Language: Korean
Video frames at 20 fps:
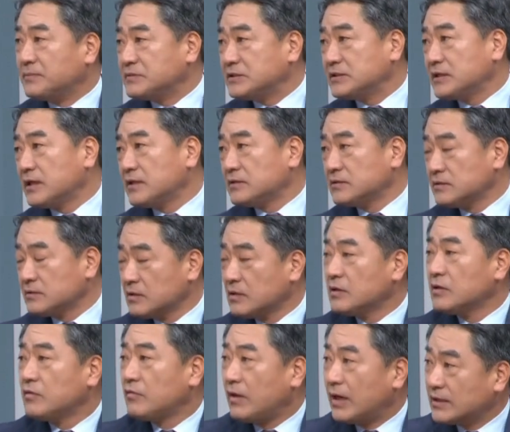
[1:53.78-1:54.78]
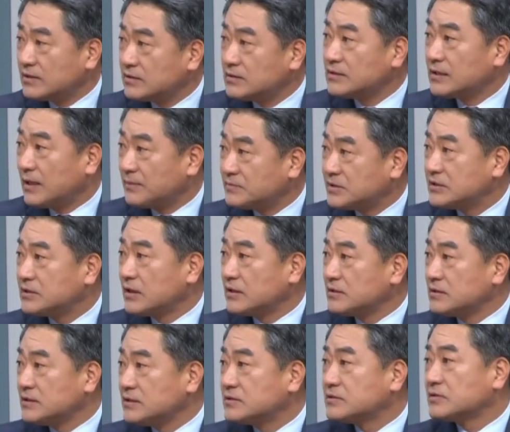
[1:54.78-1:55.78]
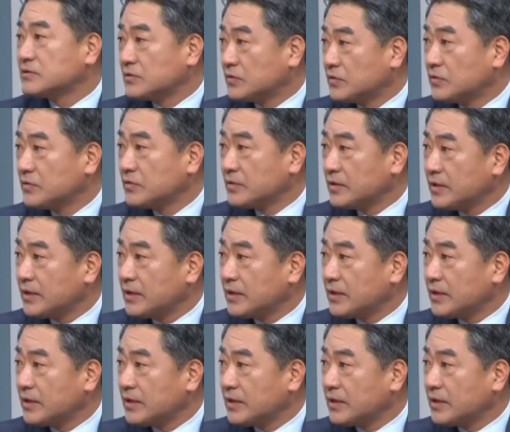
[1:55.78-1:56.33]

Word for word: 감시하는 환경 감시단은 있어요.